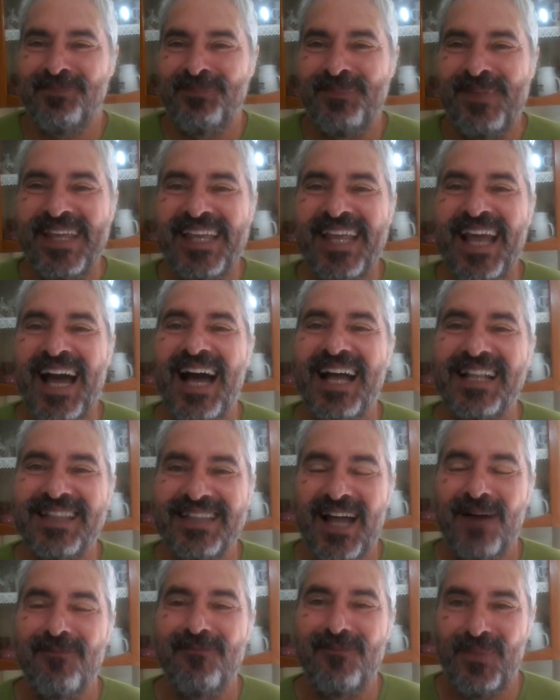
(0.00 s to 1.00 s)

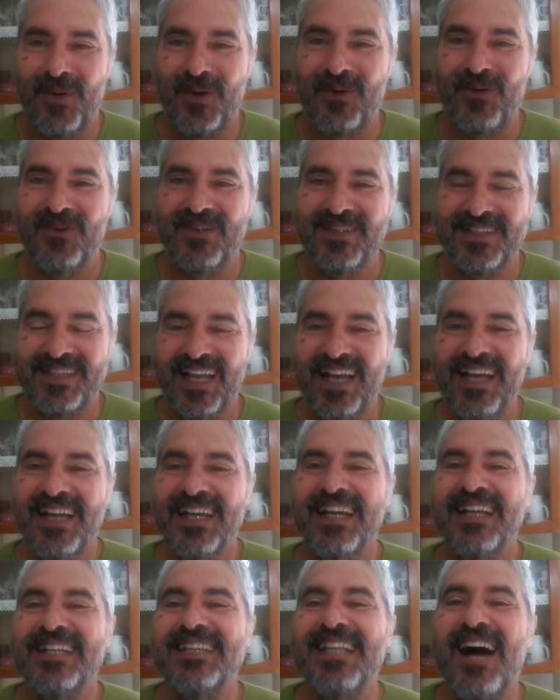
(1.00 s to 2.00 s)
piada pronta
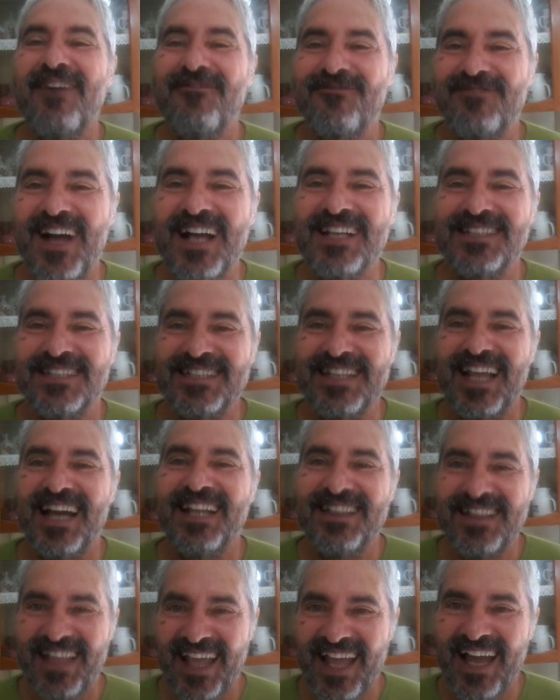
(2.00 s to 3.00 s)
da face
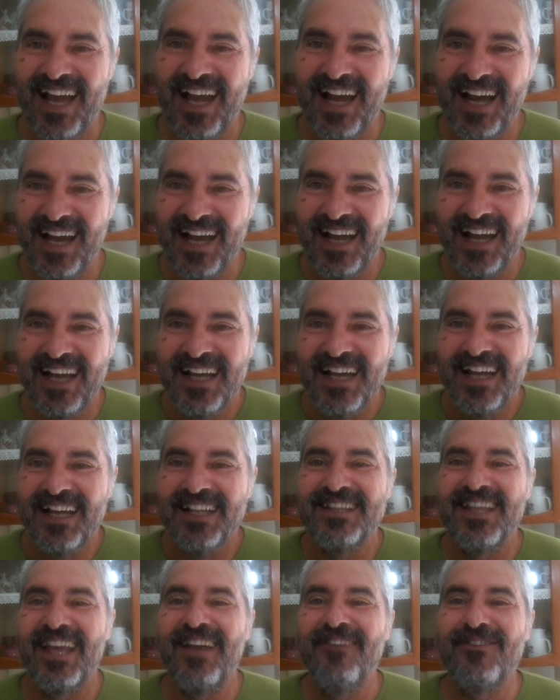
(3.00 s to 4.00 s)
da terra.
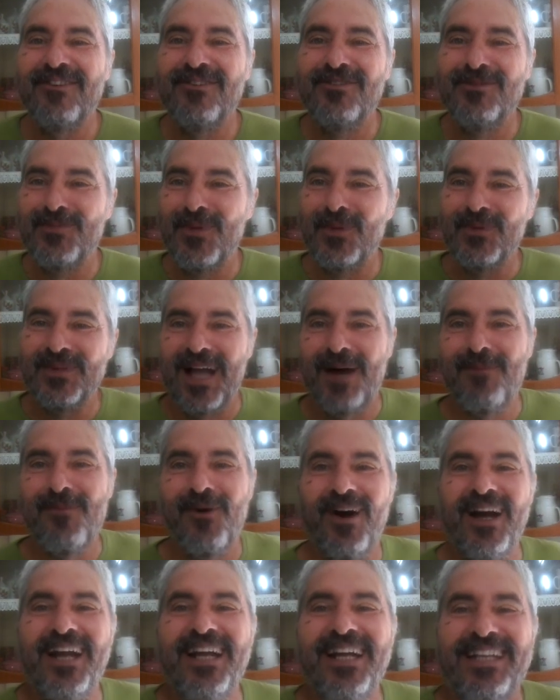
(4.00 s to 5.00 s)
Teve um bunda
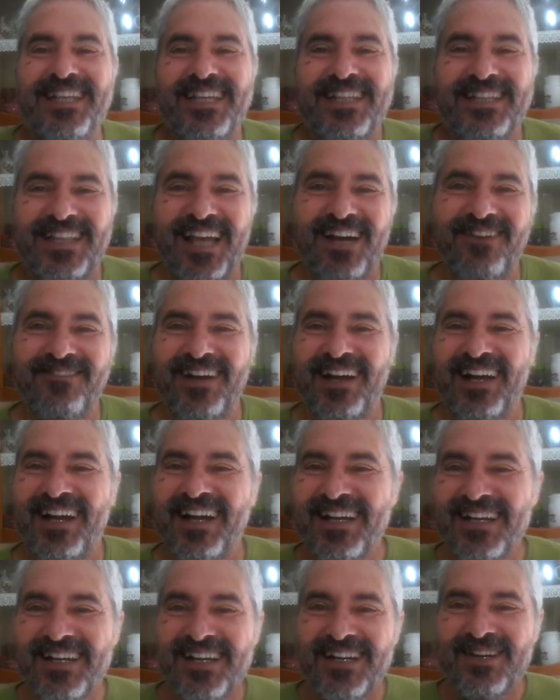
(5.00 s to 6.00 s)
mole que tava,
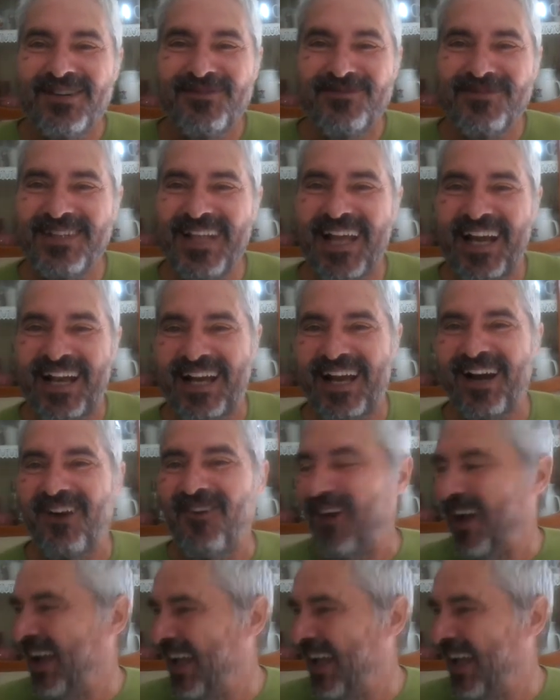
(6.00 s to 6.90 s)
molecão